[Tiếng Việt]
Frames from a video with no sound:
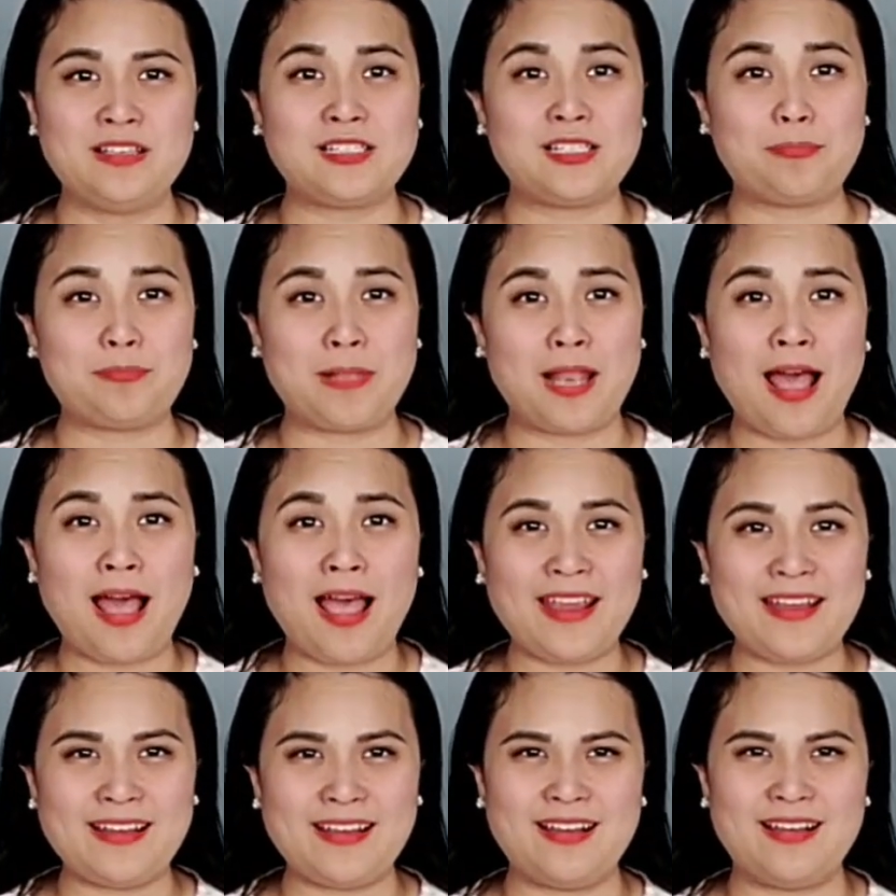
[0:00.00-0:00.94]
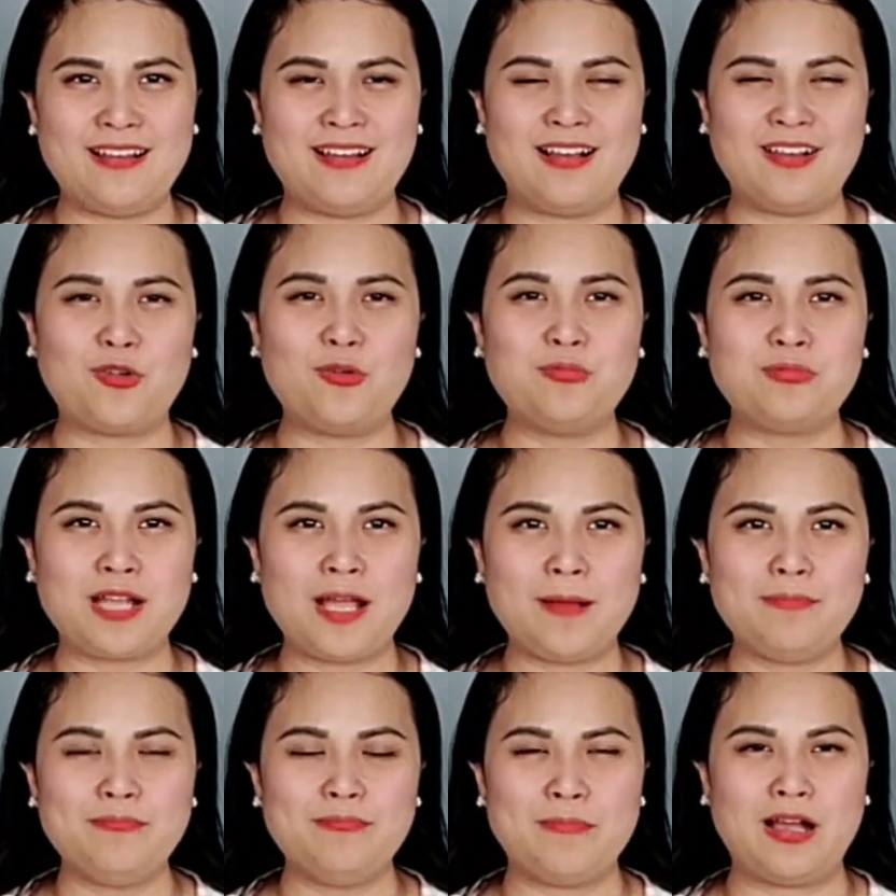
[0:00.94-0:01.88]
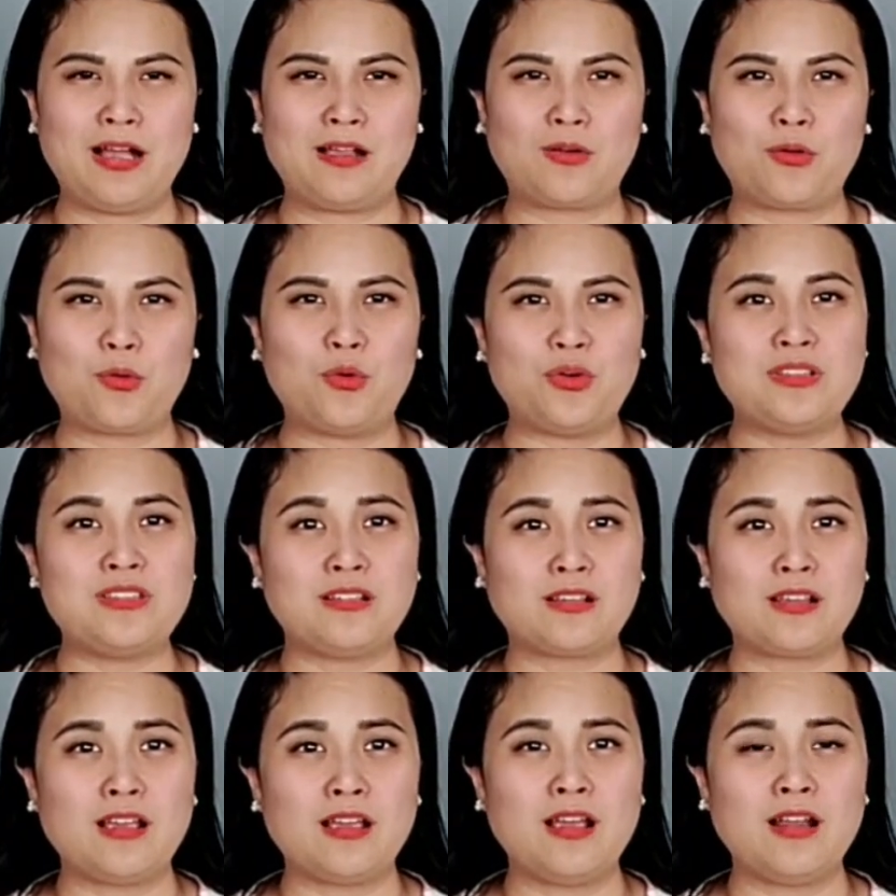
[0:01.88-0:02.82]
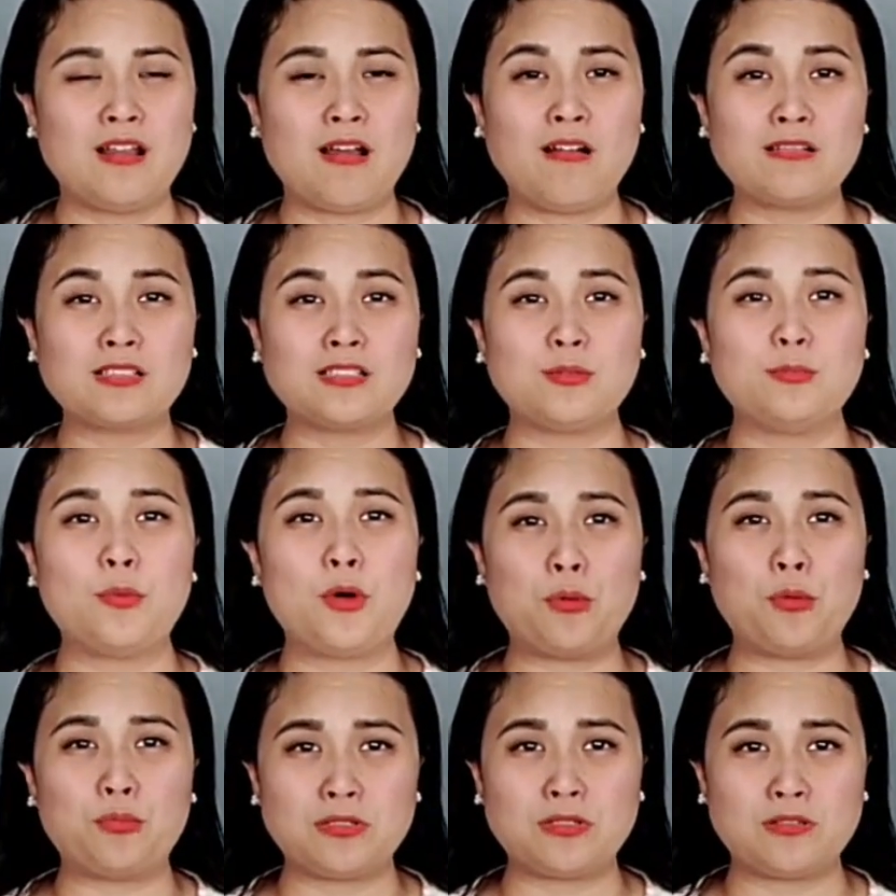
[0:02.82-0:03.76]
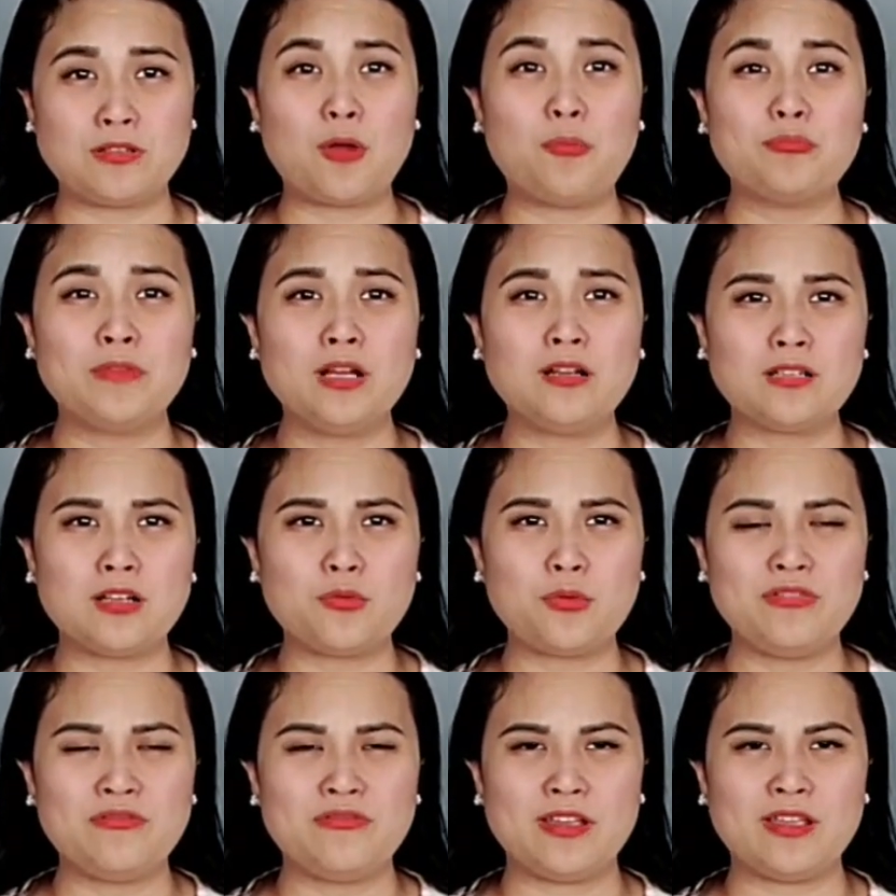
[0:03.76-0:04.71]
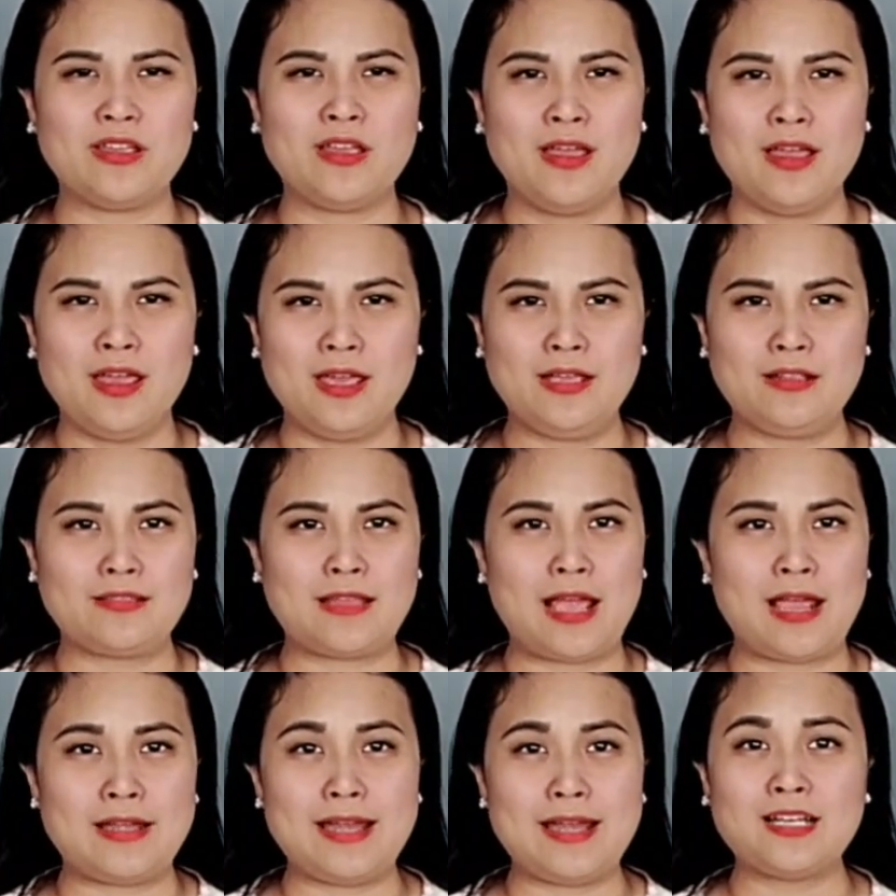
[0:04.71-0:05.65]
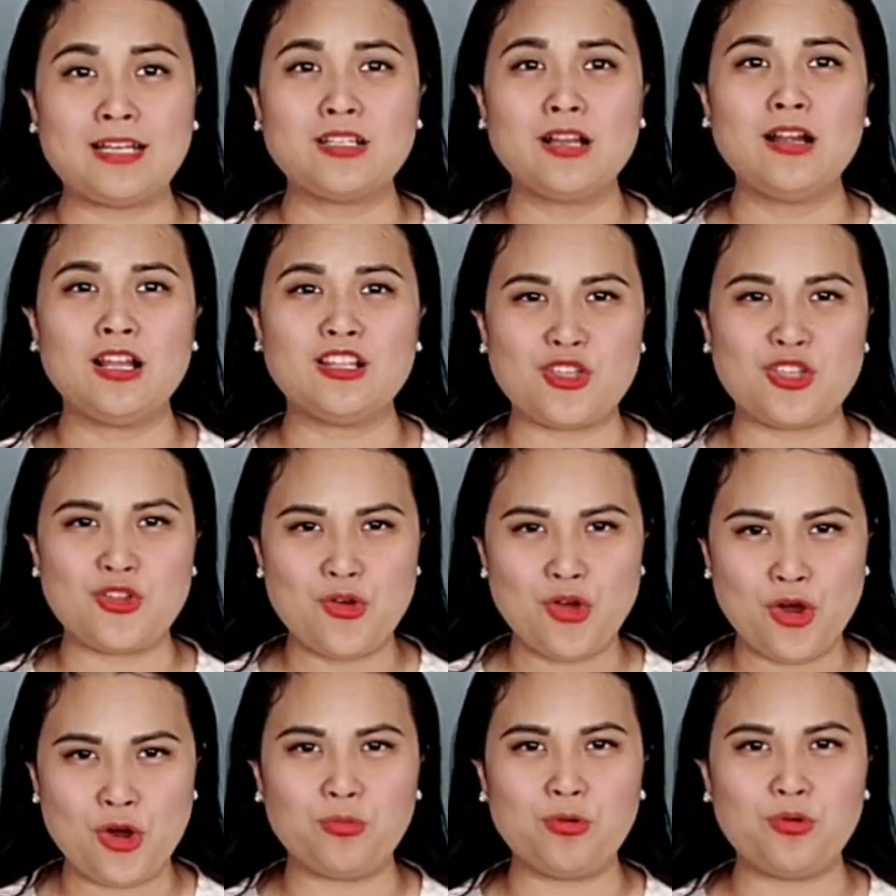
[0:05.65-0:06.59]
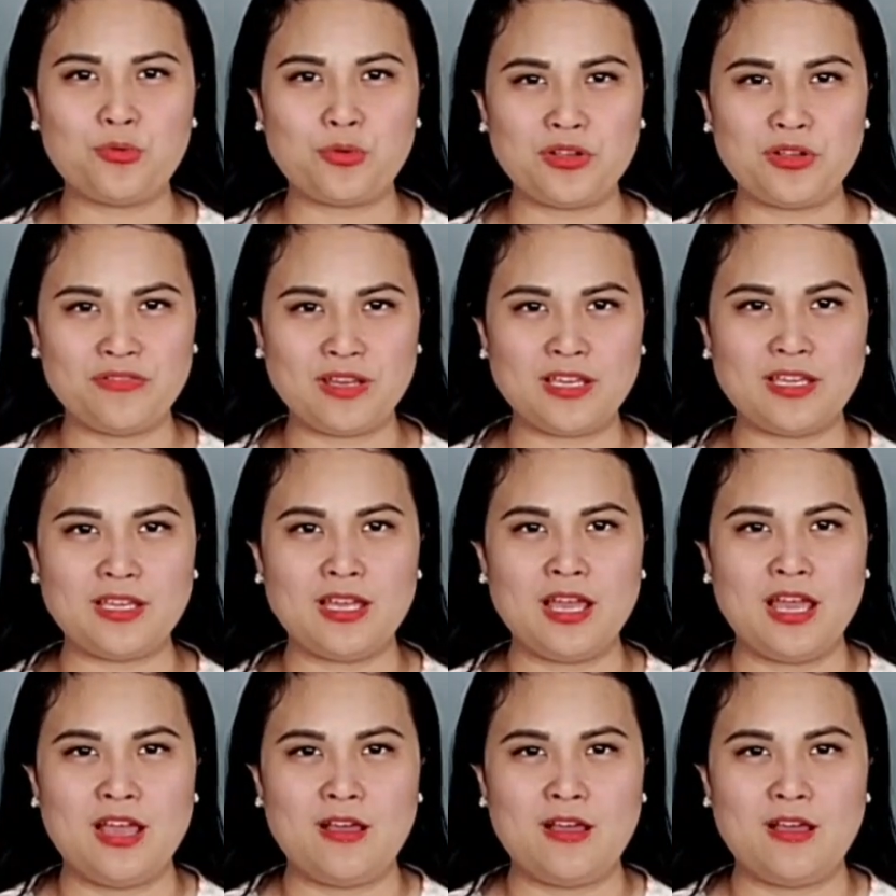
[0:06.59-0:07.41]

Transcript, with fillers: supply đó à, cung cấp mà của những cái lon sữa bột sữa công thức đó quý vị hiện tại đang rất là thiếu hụt luôn quý vị